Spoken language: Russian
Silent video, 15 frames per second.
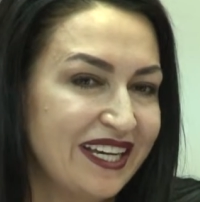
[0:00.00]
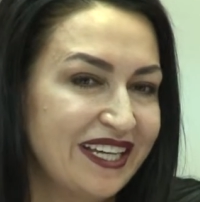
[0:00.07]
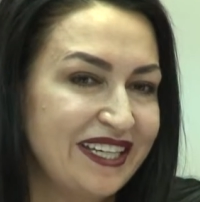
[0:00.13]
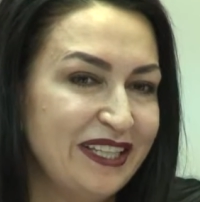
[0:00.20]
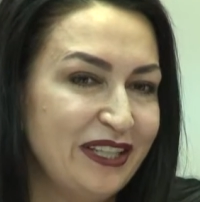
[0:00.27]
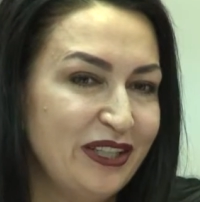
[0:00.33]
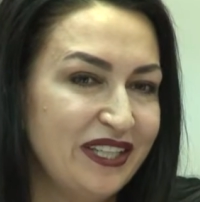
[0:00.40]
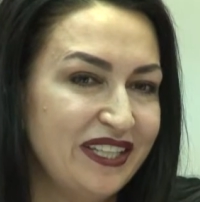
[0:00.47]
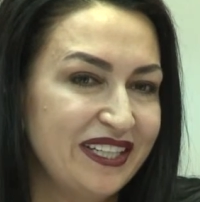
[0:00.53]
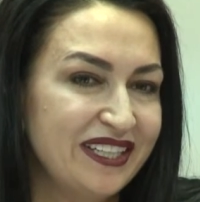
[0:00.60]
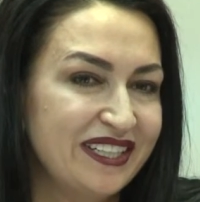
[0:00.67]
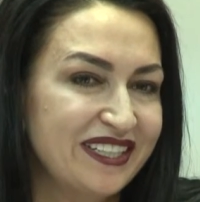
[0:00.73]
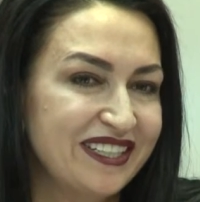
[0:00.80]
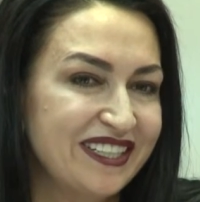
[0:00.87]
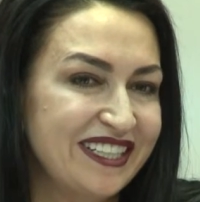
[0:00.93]

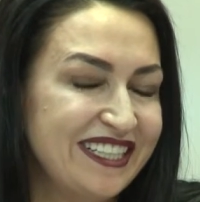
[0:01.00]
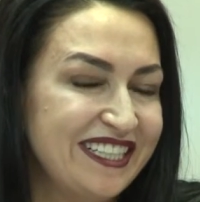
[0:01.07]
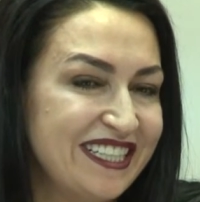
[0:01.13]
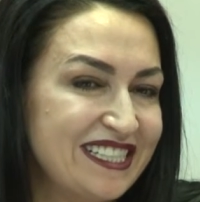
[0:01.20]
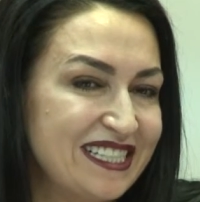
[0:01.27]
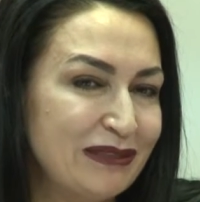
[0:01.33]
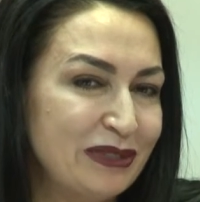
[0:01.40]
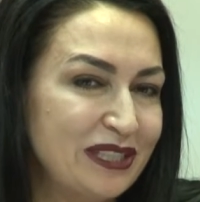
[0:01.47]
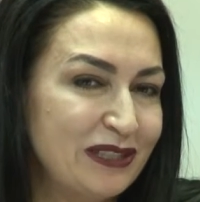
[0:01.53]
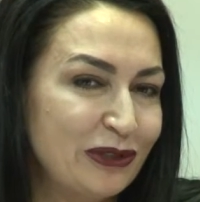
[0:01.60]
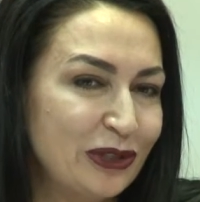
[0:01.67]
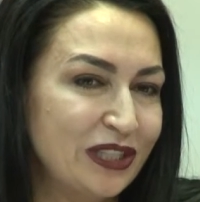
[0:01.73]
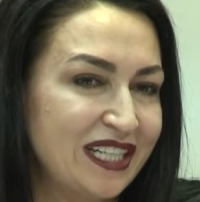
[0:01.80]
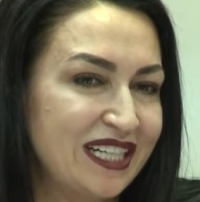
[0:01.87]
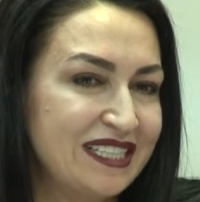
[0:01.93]
И э, если мы
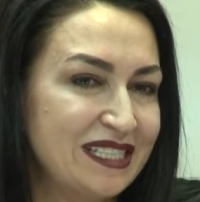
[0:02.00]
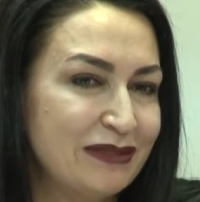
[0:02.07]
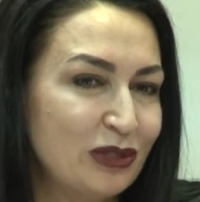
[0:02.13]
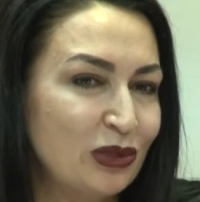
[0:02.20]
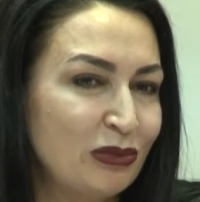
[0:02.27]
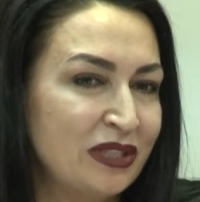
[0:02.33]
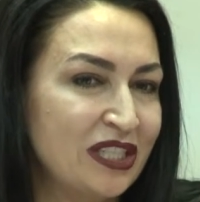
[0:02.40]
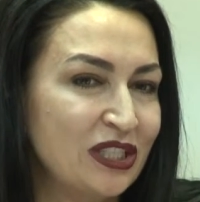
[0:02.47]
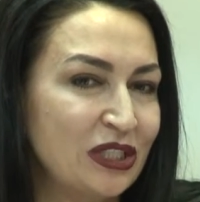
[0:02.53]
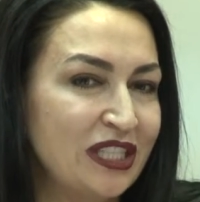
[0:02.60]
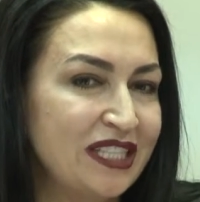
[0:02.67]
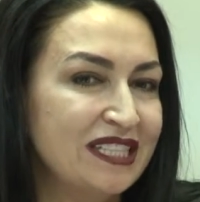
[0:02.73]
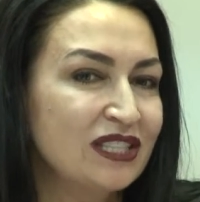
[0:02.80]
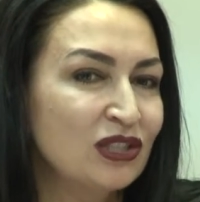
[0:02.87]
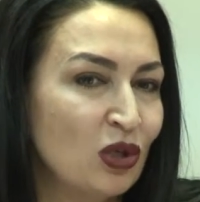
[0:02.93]
сегодня хотим, чтобы наши
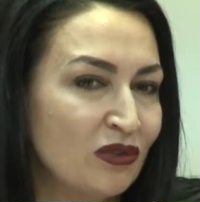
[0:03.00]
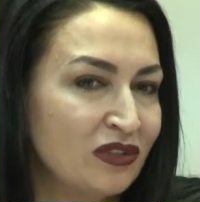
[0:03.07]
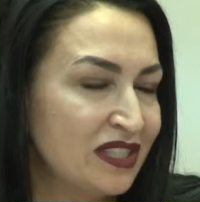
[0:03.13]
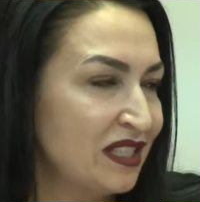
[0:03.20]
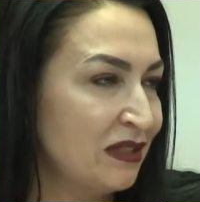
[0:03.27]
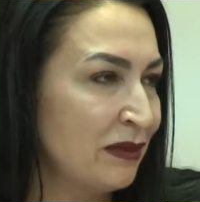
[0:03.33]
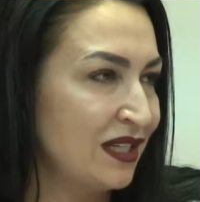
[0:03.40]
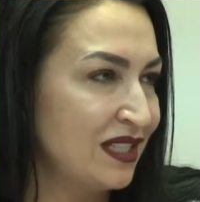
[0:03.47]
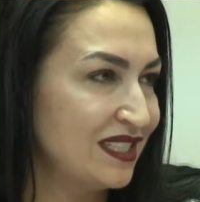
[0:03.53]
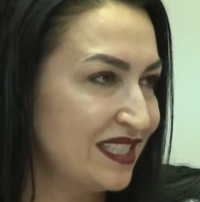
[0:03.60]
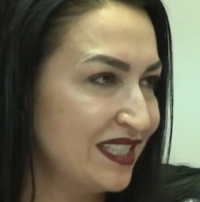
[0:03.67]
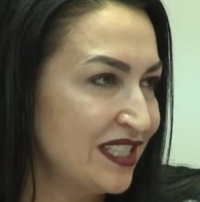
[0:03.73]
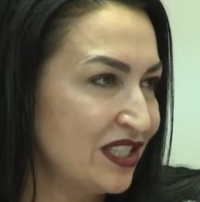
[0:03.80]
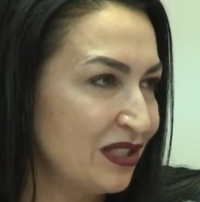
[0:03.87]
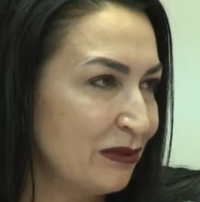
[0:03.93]
дети снова занимались
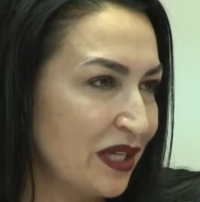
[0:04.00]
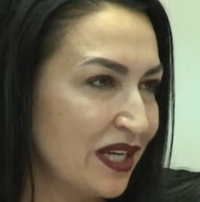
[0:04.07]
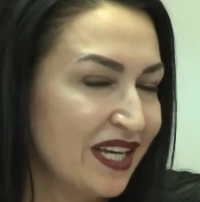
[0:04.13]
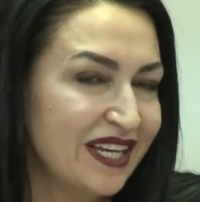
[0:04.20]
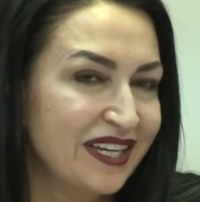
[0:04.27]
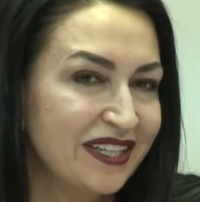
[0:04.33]
лыжами,